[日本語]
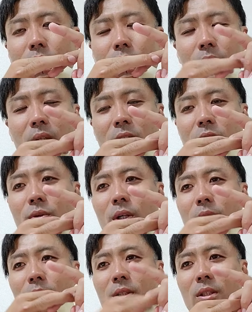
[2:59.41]
渡し終わ
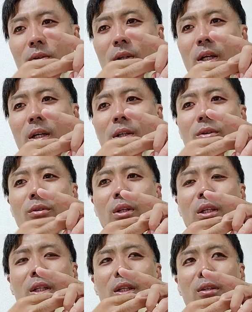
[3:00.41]
りましたの完了が
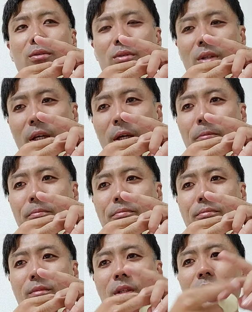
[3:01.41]
できなくて、
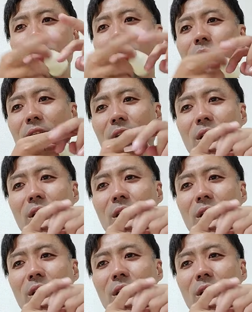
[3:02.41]
で、次に行